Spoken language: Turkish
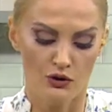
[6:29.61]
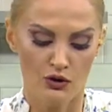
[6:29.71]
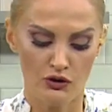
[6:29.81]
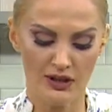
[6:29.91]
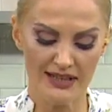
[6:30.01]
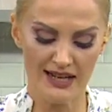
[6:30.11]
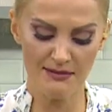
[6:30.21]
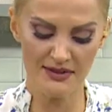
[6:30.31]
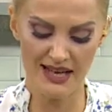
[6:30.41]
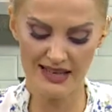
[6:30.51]
Çünkü
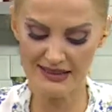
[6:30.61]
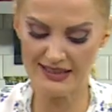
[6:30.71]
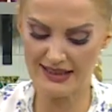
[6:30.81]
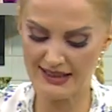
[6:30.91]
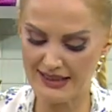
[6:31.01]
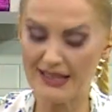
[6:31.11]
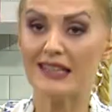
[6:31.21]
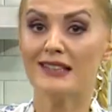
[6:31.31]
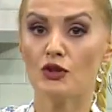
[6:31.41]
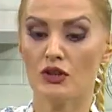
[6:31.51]
krem şantideki
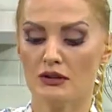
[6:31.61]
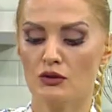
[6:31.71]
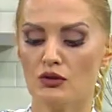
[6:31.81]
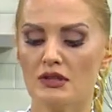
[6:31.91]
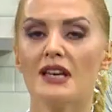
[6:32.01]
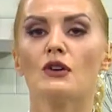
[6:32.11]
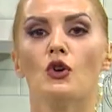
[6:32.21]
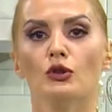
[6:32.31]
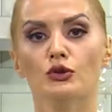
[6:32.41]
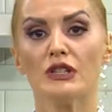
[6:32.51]
likit oranı yüksek
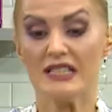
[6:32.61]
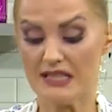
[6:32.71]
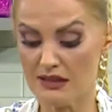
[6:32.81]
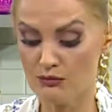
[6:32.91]
olduğu için